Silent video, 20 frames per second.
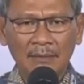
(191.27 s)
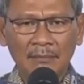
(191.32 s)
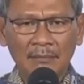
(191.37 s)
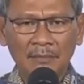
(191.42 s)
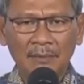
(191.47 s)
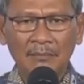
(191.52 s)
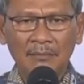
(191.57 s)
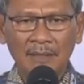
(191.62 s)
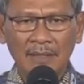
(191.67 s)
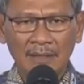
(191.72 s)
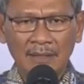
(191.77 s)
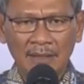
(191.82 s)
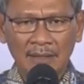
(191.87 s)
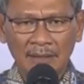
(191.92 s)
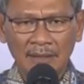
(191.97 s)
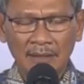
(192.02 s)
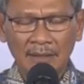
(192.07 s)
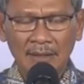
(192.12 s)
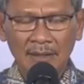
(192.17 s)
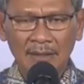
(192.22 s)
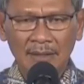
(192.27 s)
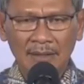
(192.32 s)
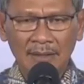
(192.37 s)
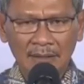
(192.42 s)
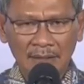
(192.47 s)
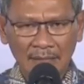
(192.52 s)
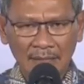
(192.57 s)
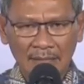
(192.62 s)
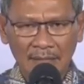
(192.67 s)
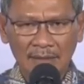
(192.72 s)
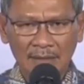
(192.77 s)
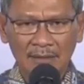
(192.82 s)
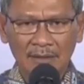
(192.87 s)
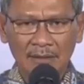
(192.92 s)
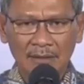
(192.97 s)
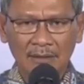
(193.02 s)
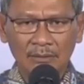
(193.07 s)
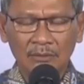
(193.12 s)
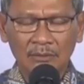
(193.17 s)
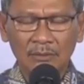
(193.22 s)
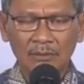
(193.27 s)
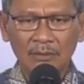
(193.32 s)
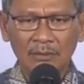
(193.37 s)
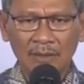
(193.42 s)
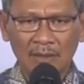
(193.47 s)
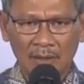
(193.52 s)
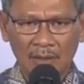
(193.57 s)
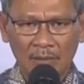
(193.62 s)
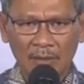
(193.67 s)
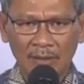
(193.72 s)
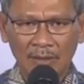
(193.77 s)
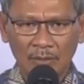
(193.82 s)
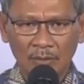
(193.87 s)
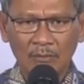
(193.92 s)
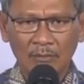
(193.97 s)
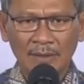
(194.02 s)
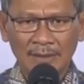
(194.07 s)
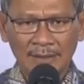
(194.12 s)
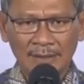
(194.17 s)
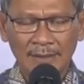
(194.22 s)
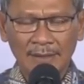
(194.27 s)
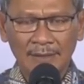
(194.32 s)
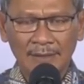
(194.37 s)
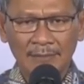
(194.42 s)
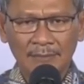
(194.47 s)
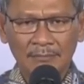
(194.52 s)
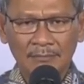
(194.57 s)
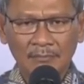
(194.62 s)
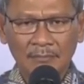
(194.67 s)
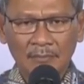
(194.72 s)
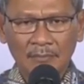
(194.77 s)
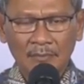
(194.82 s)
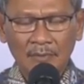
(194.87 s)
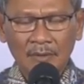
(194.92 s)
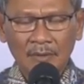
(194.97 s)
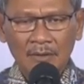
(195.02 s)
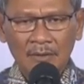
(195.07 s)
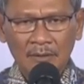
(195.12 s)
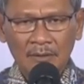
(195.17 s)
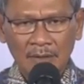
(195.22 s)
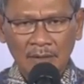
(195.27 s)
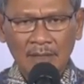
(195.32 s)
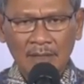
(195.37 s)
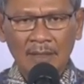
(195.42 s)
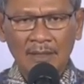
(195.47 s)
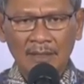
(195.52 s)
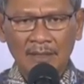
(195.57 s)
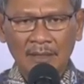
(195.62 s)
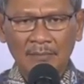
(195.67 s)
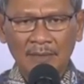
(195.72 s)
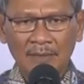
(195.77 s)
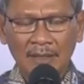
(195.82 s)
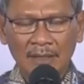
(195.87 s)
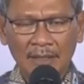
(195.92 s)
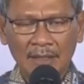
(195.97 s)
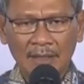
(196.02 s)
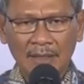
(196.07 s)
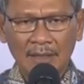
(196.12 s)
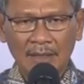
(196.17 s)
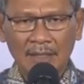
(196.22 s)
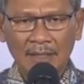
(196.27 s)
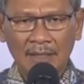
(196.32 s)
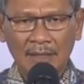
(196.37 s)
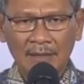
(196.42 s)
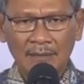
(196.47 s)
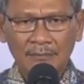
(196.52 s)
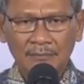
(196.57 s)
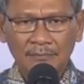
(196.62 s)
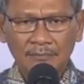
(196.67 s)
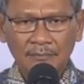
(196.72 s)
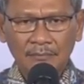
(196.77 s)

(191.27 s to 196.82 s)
memiliki indikasi untuk dirawat di rumah sakit. Sehingga kita menyarankan